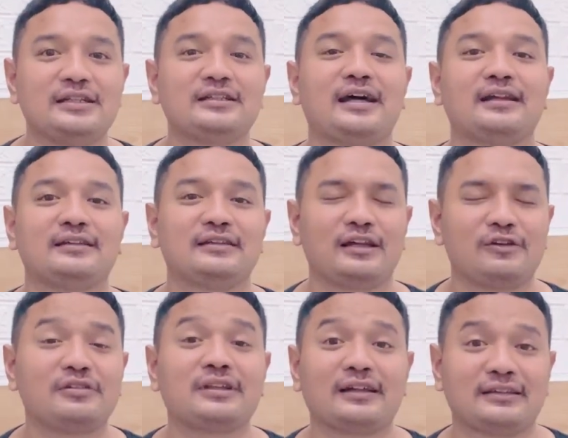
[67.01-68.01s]
da
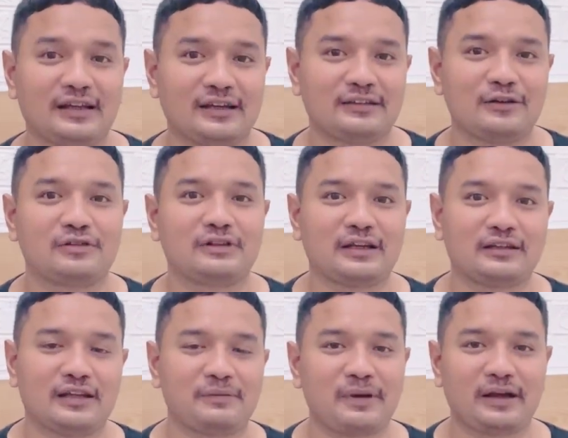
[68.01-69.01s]
telur dadar, telur
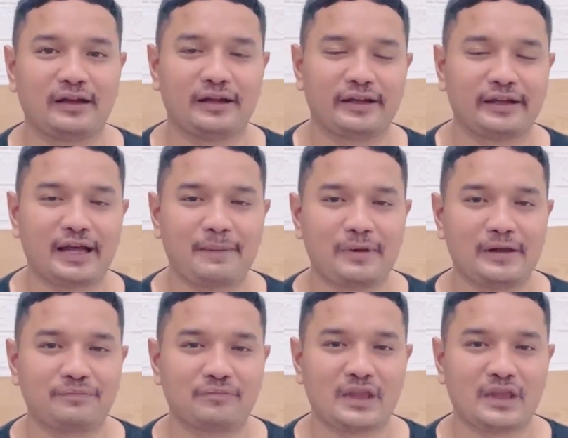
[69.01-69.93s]
dadar pakai apa?